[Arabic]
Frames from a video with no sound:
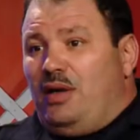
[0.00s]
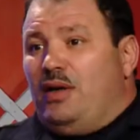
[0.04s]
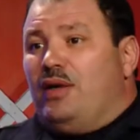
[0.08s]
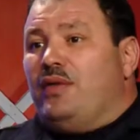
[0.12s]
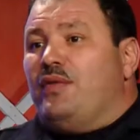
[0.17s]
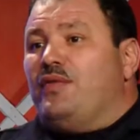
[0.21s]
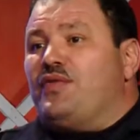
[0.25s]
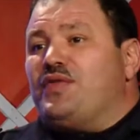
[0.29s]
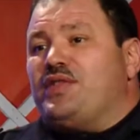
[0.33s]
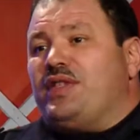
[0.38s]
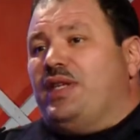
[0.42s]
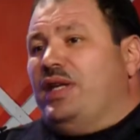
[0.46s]
أه،
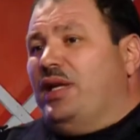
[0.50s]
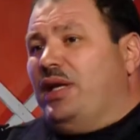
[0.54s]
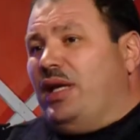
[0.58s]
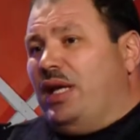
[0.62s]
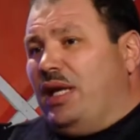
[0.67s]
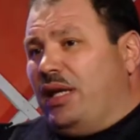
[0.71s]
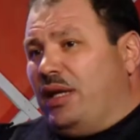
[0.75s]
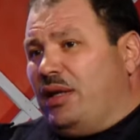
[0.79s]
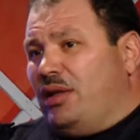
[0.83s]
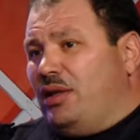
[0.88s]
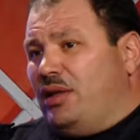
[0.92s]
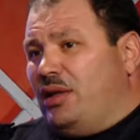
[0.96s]
في السياره
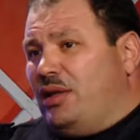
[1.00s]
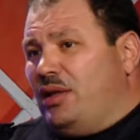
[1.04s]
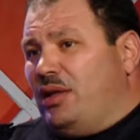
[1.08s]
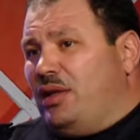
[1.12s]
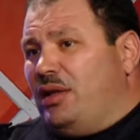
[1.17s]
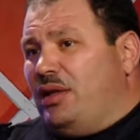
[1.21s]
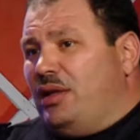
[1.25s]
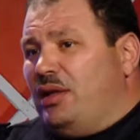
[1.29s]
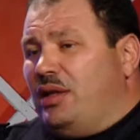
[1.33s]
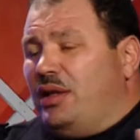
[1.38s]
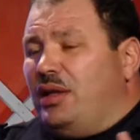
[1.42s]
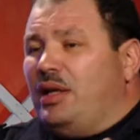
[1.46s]

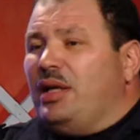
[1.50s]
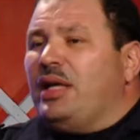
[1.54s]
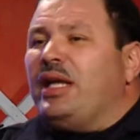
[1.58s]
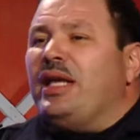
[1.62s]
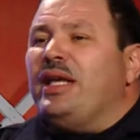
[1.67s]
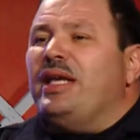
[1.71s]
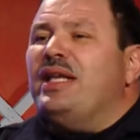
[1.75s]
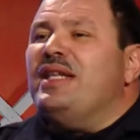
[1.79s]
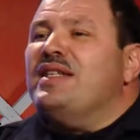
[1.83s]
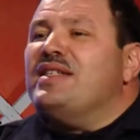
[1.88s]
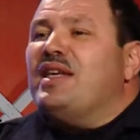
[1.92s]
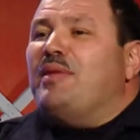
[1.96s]
أه،
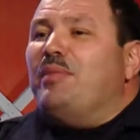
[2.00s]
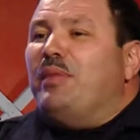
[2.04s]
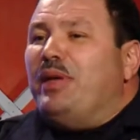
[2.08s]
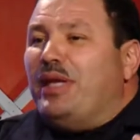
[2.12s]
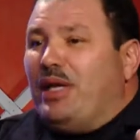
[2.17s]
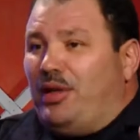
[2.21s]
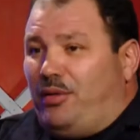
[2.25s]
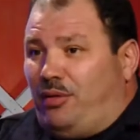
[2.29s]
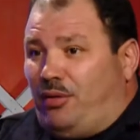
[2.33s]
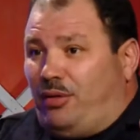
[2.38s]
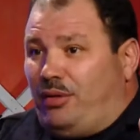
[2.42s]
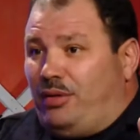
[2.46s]
راهي الزاميه
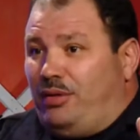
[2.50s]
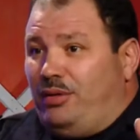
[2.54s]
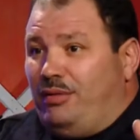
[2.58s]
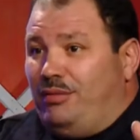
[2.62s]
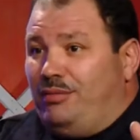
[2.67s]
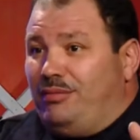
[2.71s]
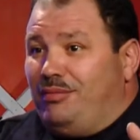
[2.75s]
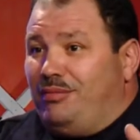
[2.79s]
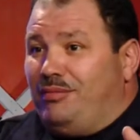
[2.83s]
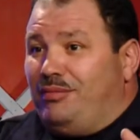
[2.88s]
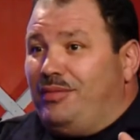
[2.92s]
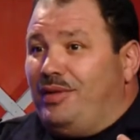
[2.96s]
درك
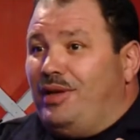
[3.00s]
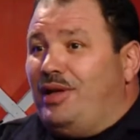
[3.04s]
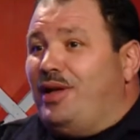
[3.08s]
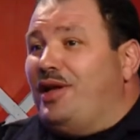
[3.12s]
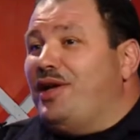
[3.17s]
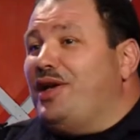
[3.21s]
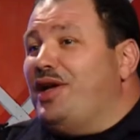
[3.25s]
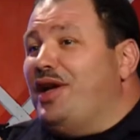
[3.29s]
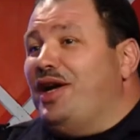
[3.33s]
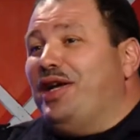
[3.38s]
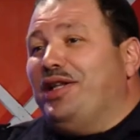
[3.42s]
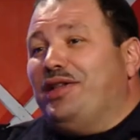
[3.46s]
إيه.
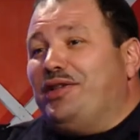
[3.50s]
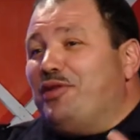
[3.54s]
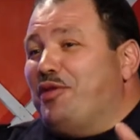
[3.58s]
أه، حتى